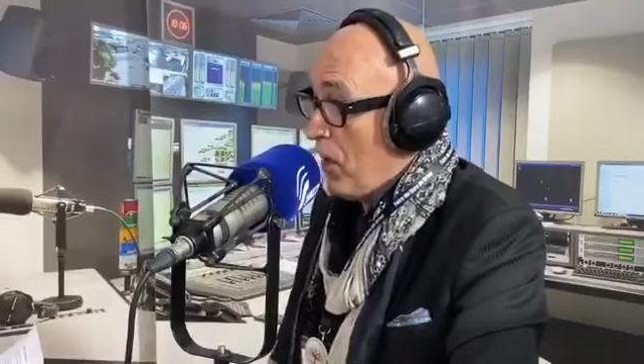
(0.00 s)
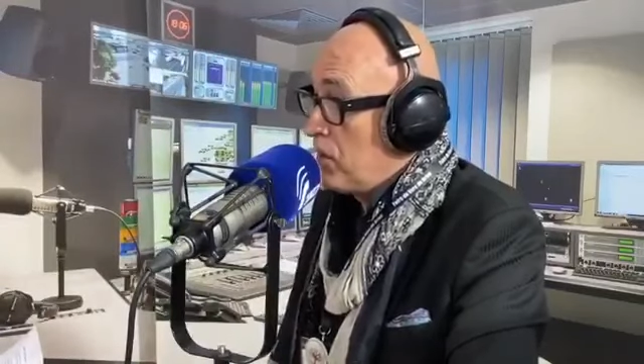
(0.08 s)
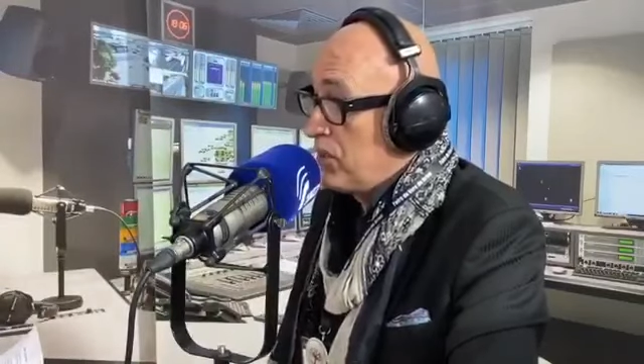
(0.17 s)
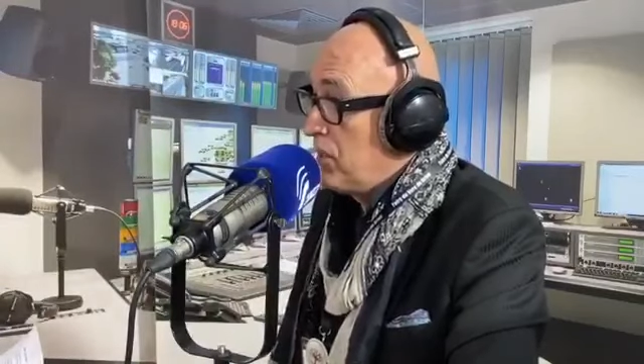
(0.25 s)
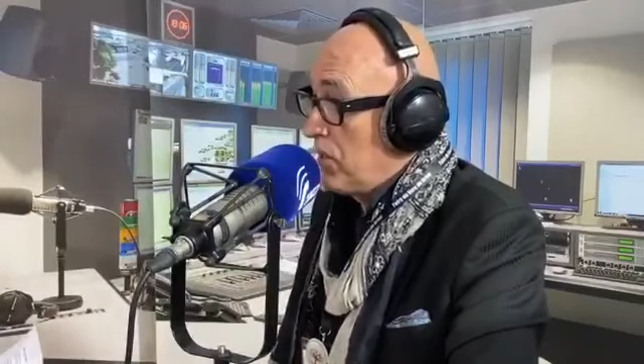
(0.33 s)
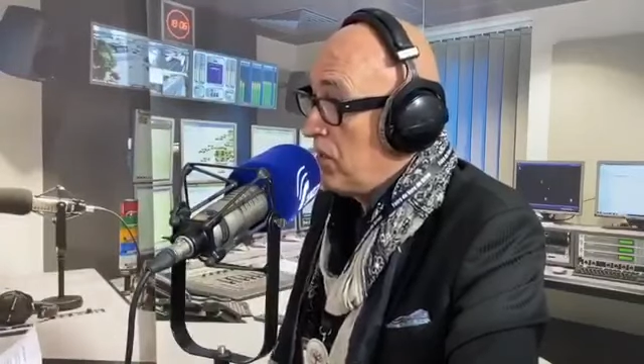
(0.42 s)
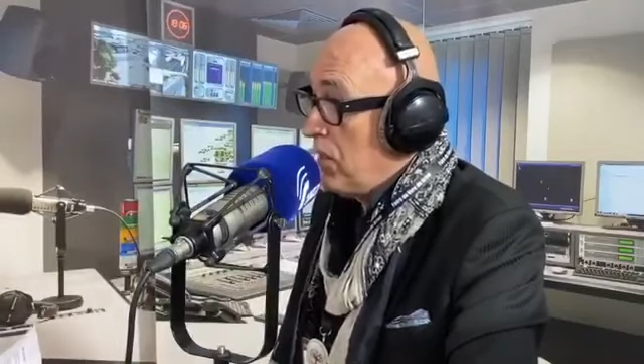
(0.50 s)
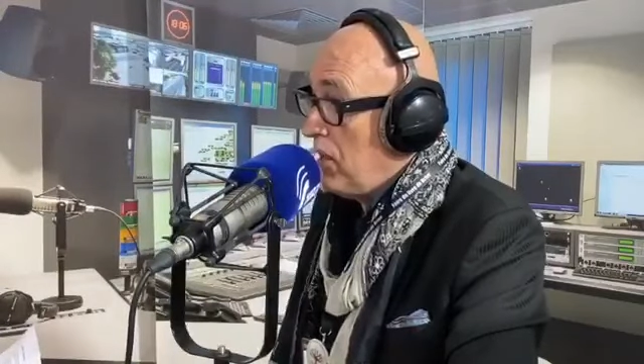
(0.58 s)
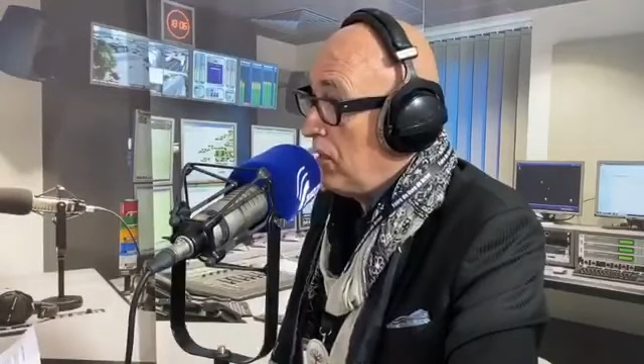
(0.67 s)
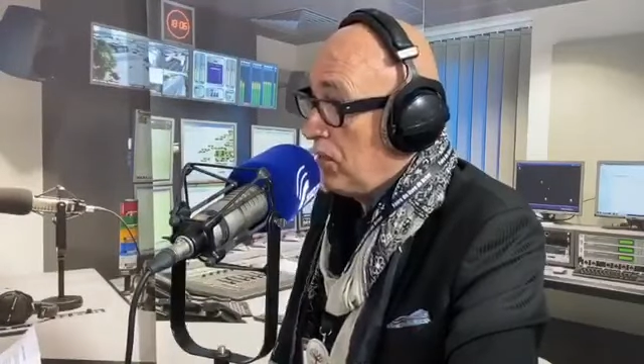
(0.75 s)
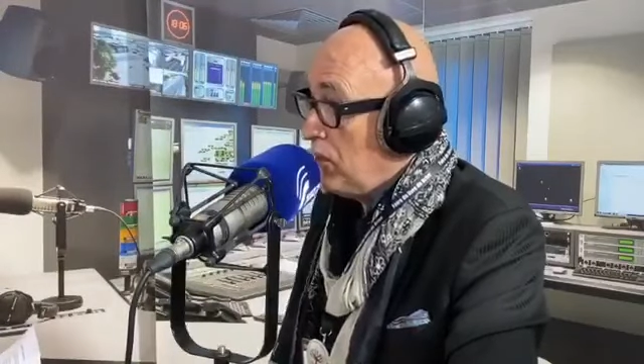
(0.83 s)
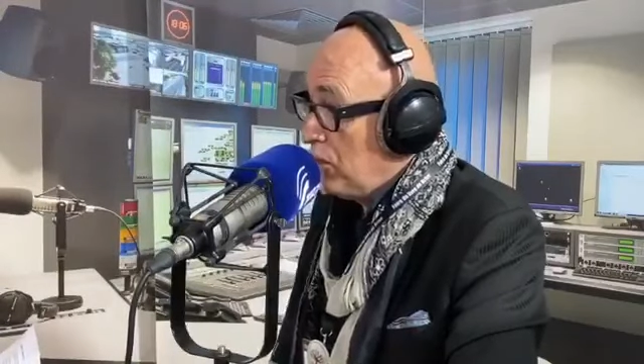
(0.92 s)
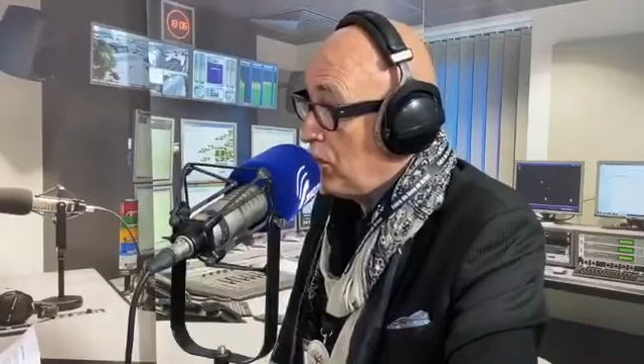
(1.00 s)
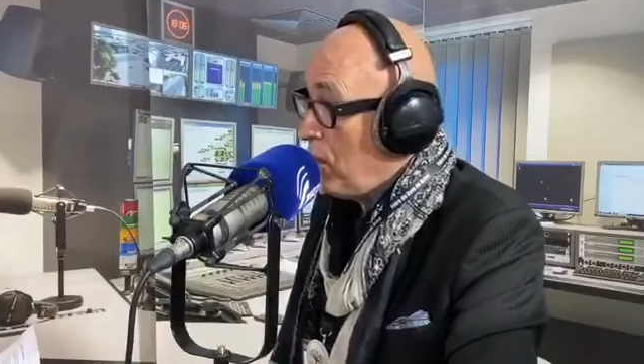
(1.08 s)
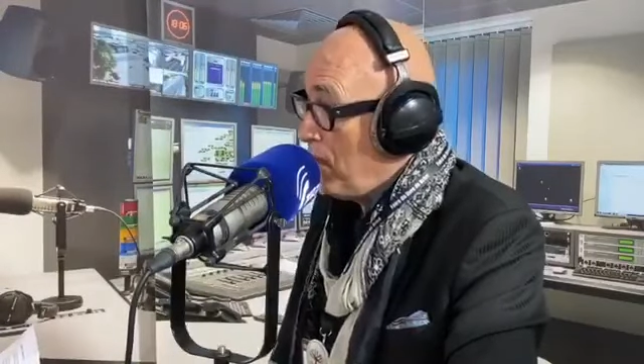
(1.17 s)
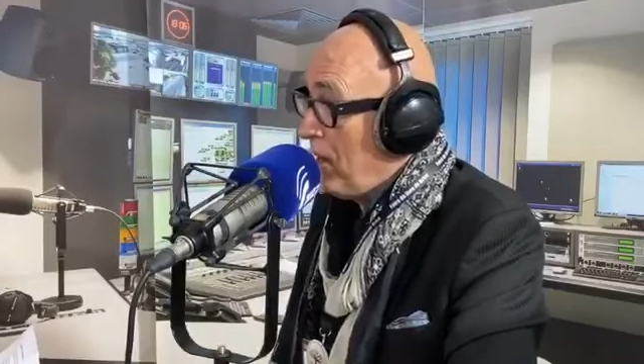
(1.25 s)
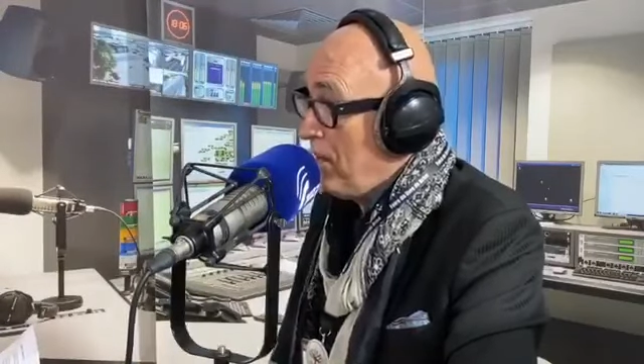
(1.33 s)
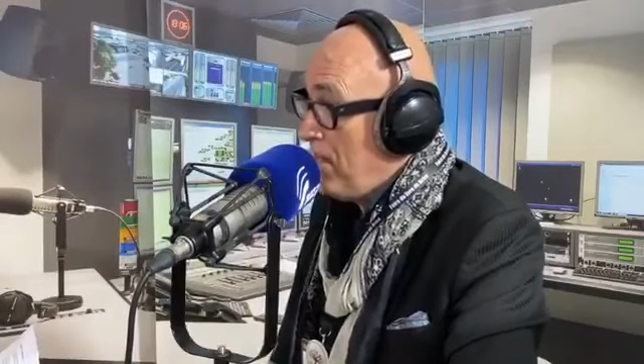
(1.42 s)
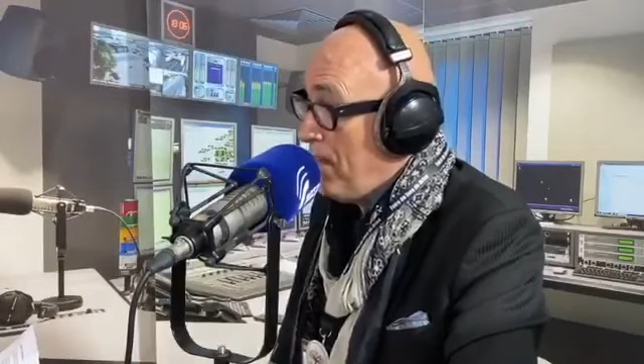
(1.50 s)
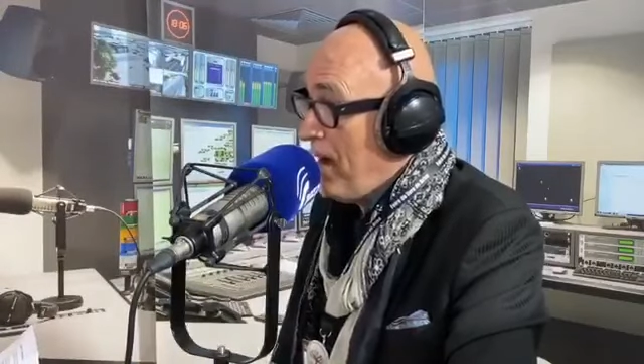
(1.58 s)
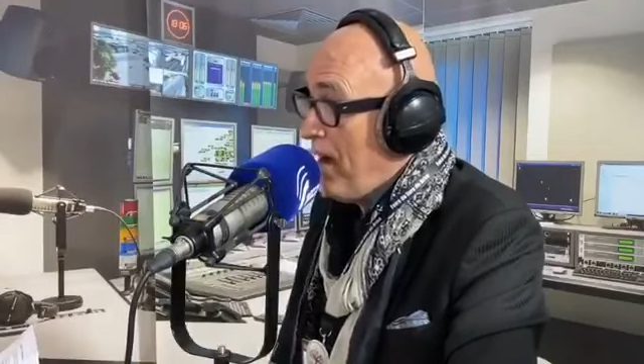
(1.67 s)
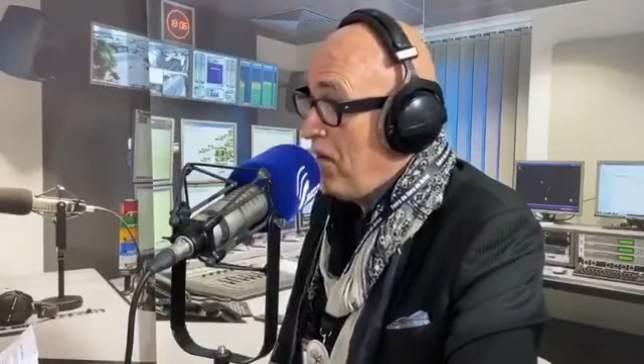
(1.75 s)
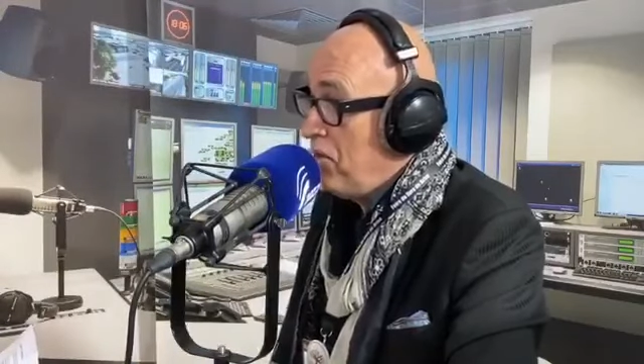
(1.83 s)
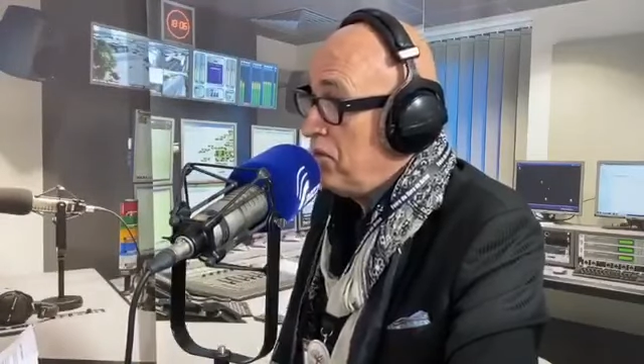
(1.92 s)
penser que les lecteurs ne comprennent
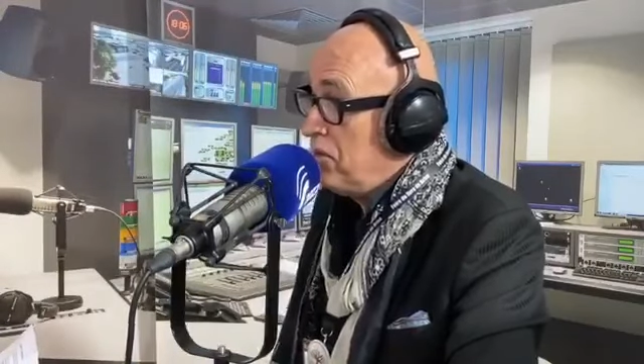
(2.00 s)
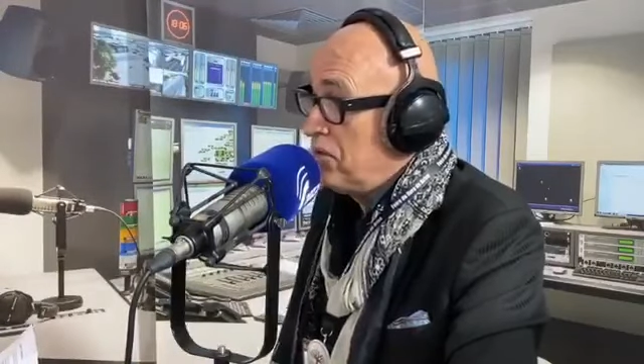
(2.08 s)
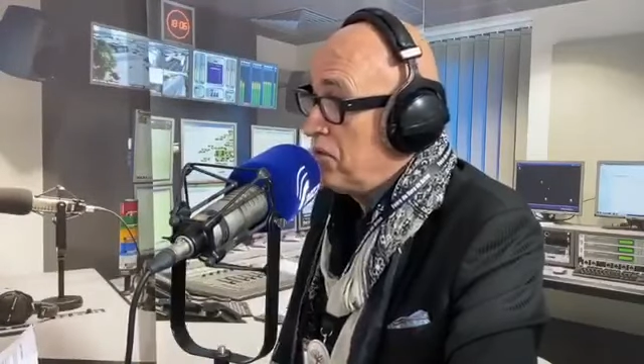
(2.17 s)
pas ou